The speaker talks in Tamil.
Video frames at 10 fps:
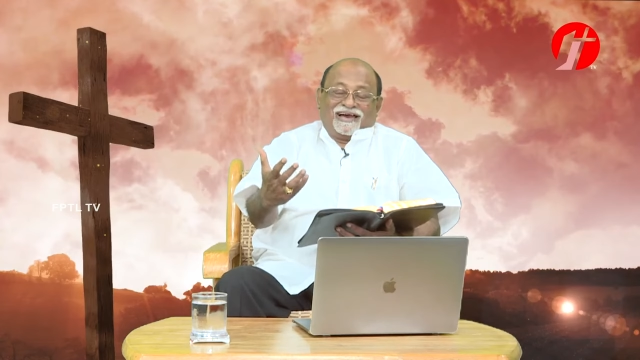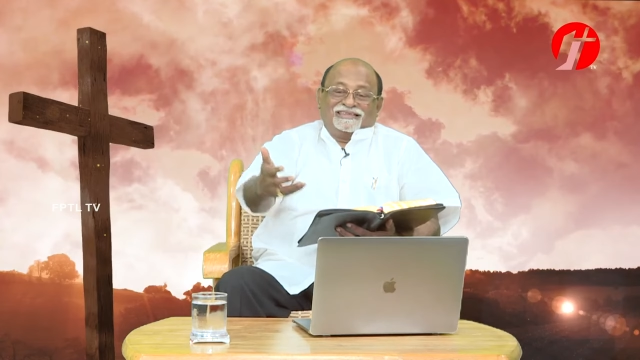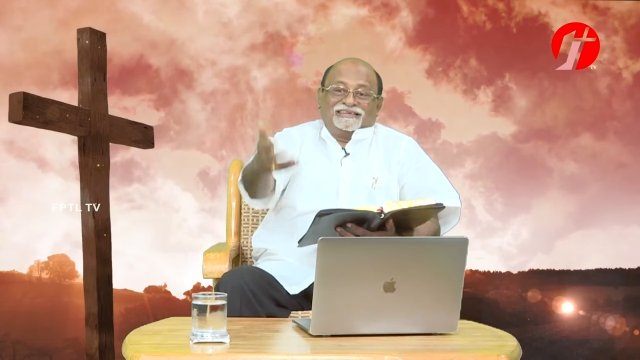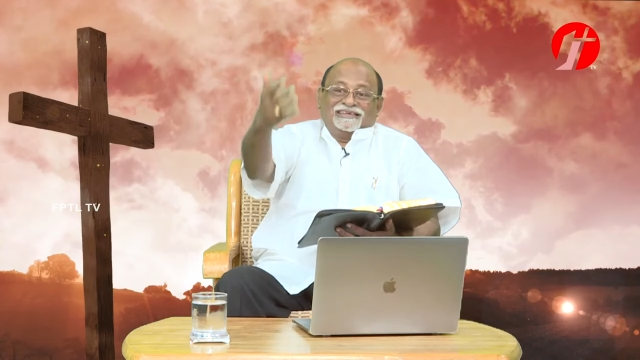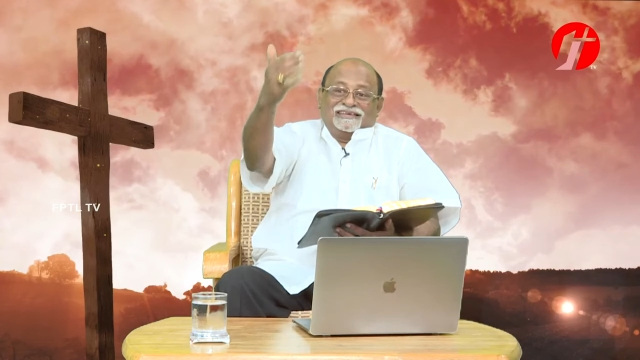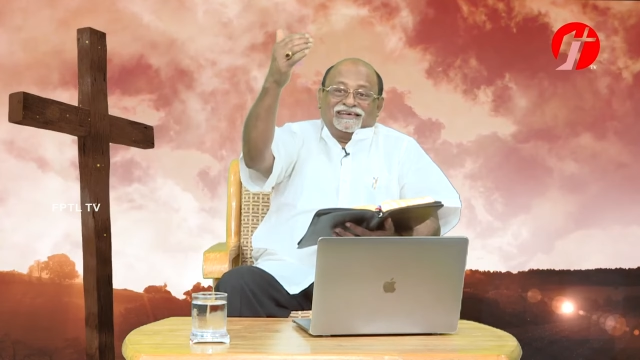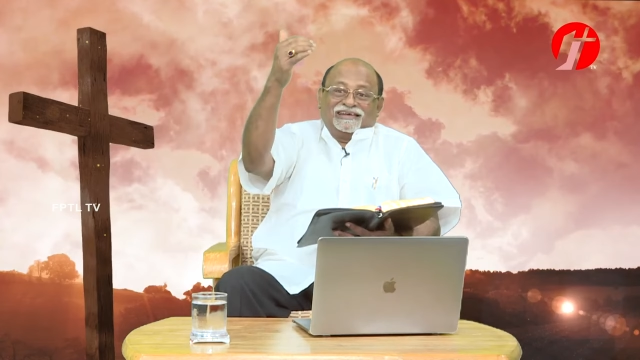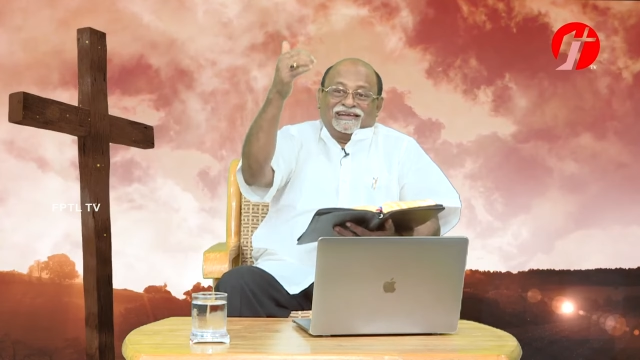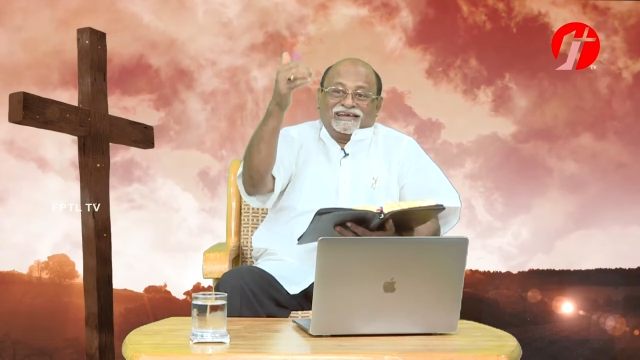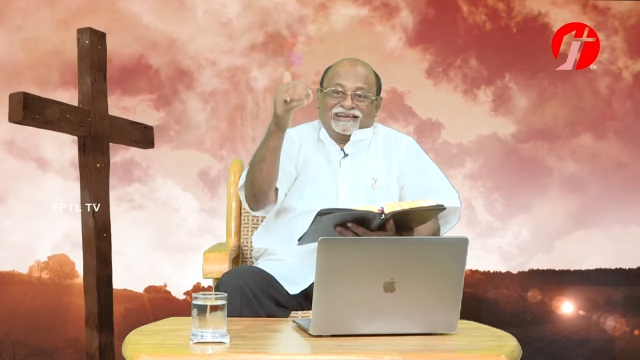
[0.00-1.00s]
அது
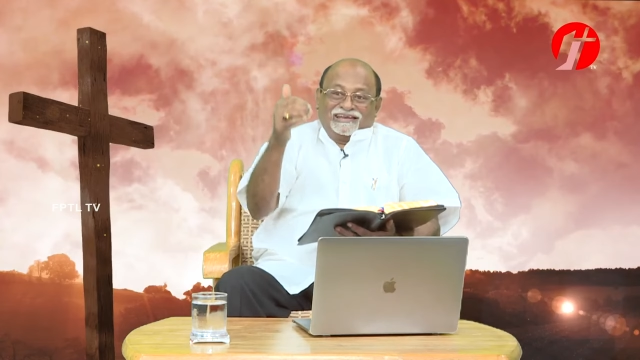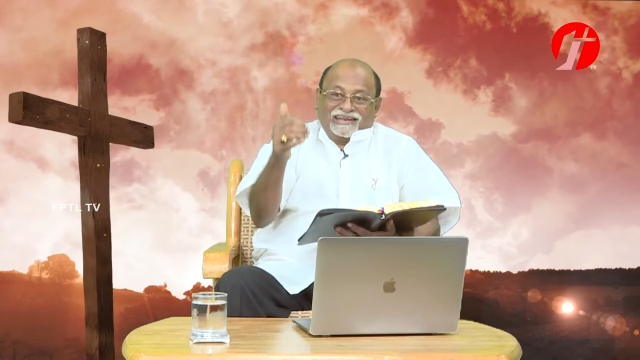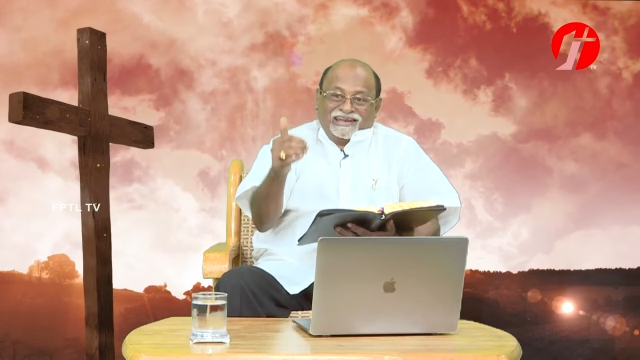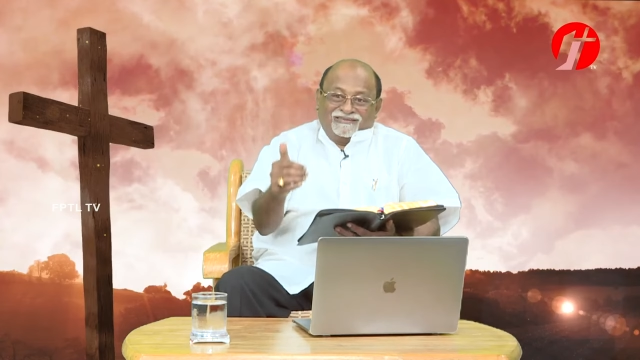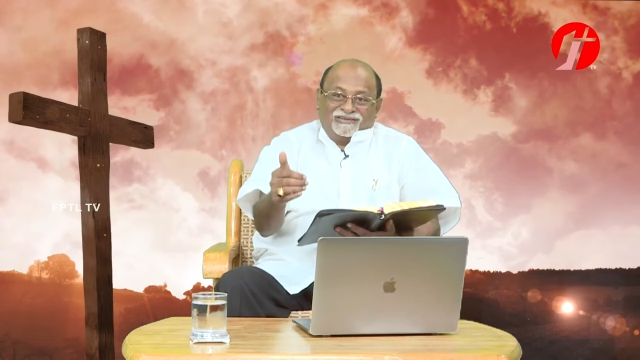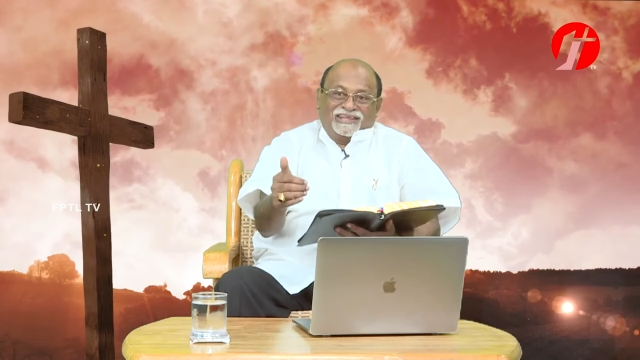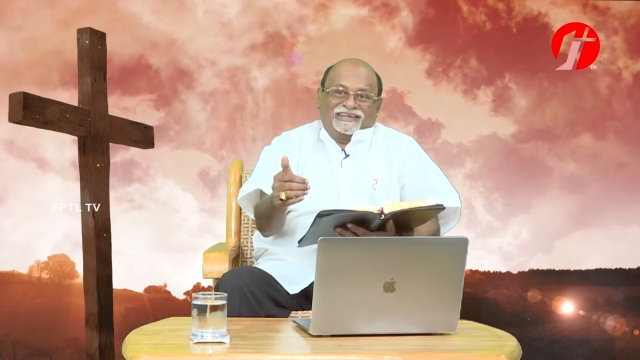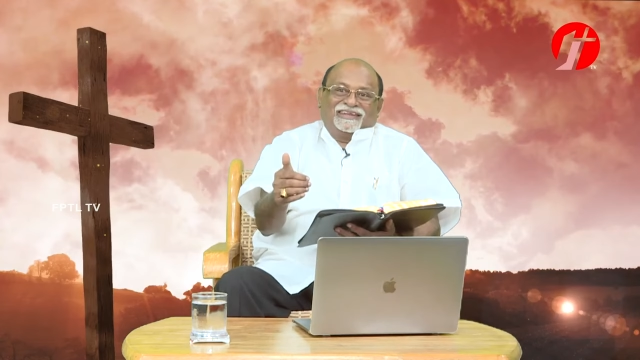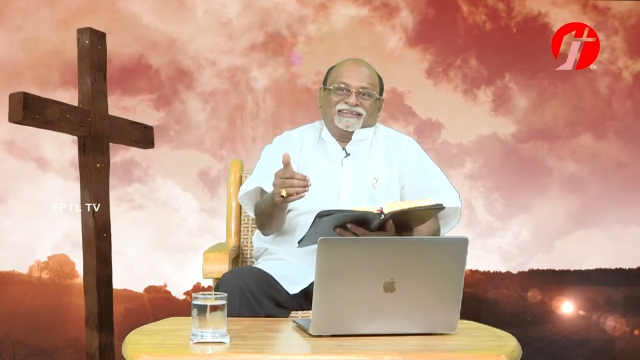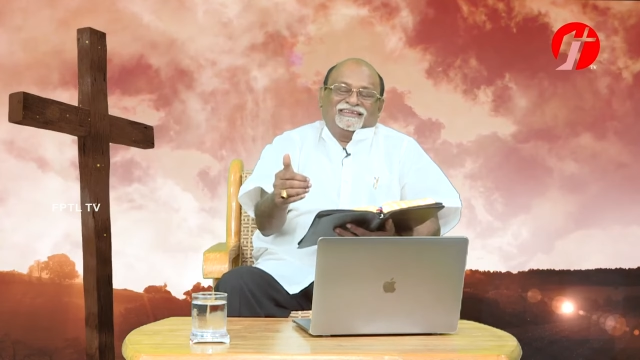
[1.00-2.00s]

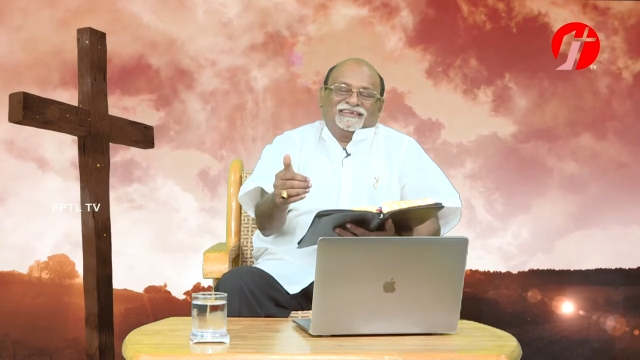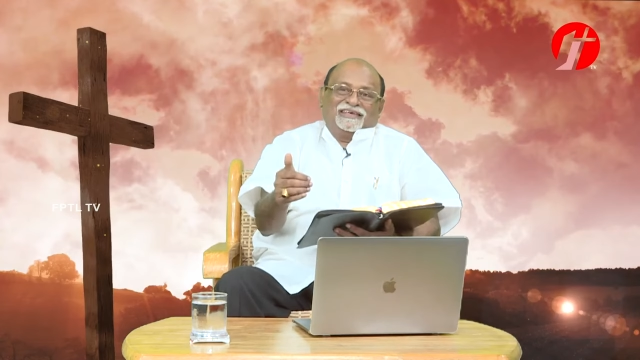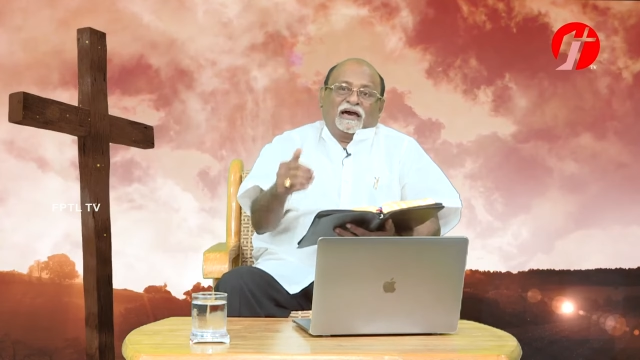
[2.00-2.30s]
நிறைவேறியது